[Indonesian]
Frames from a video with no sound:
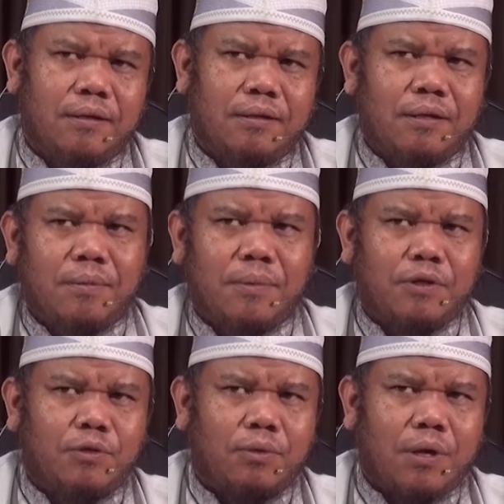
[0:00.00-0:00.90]

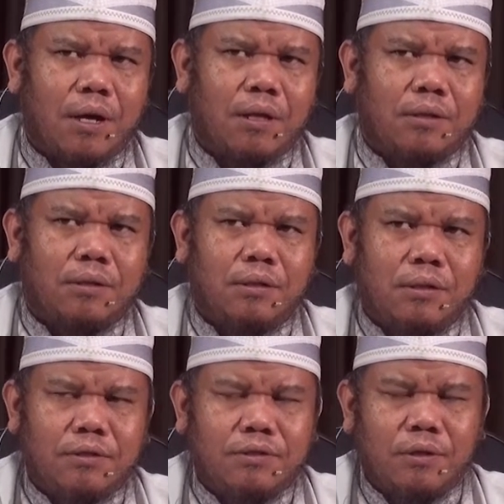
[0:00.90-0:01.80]
Termasuk
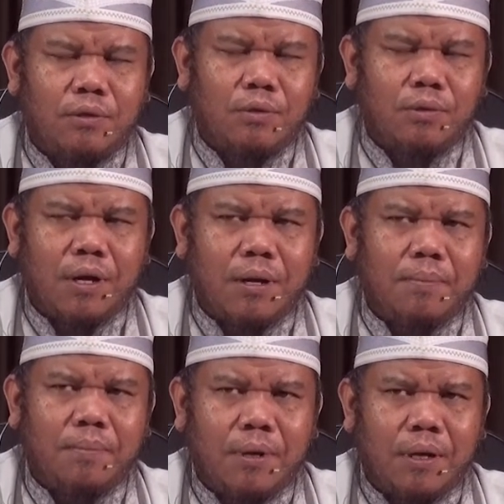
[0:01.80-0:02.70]
hati seluruh
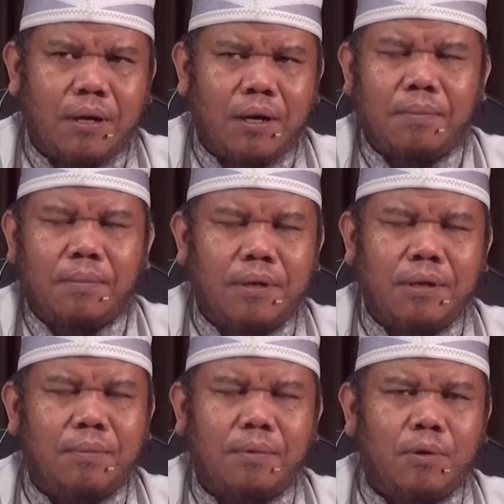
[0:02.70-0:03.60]
hamba,
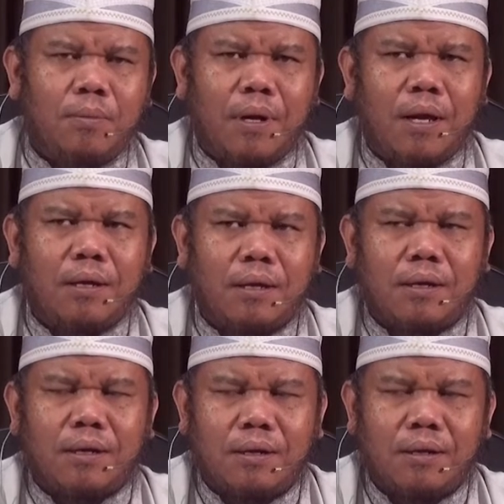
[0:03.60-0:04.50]
hambanya belum
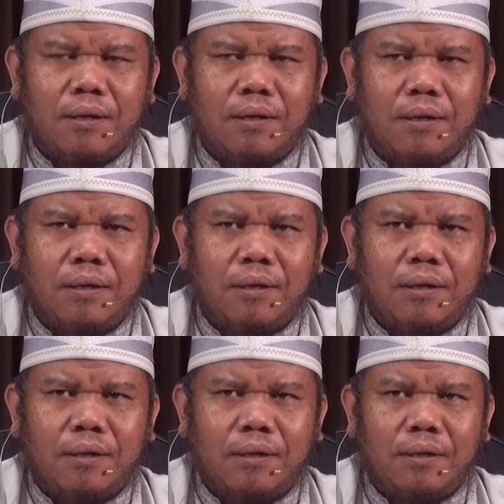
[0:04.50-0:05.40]
lahir.
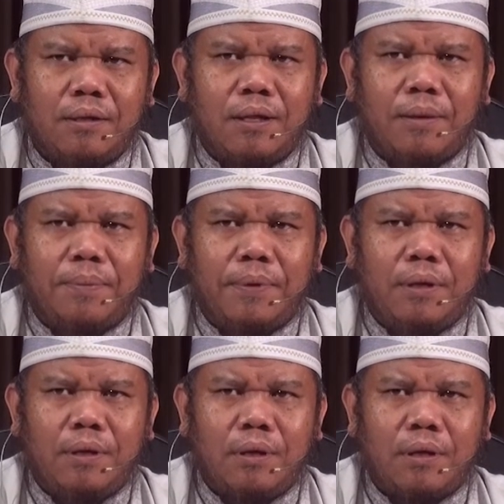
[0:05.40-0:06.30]

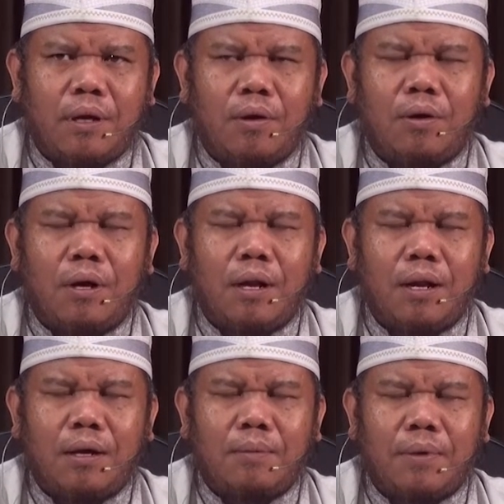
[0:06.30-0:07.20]
Tapi kalau
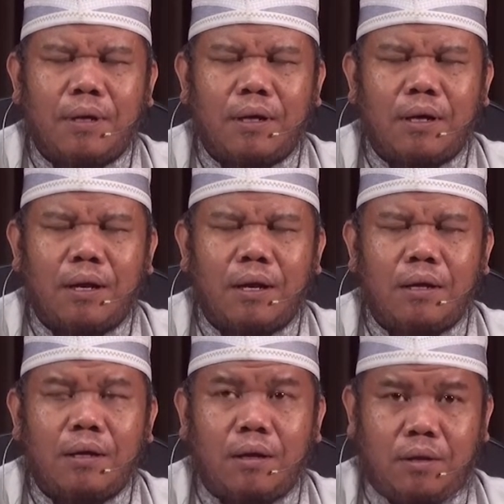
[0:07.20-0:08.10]
kelak mereka
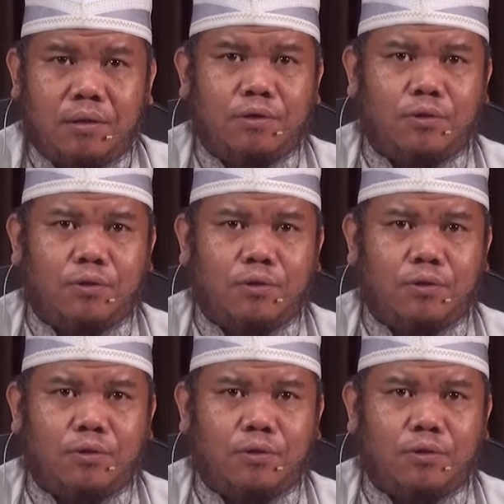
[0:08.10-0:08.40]
lahir, Allah